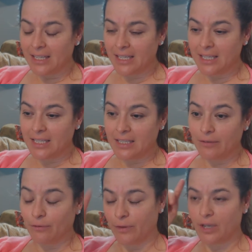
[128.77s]
Y
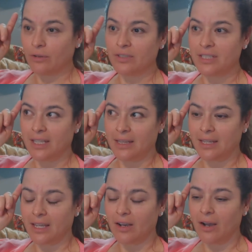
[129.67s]
fui
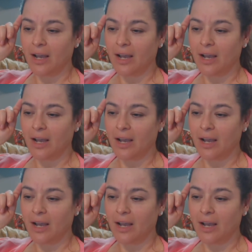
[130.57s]
consciente y dije,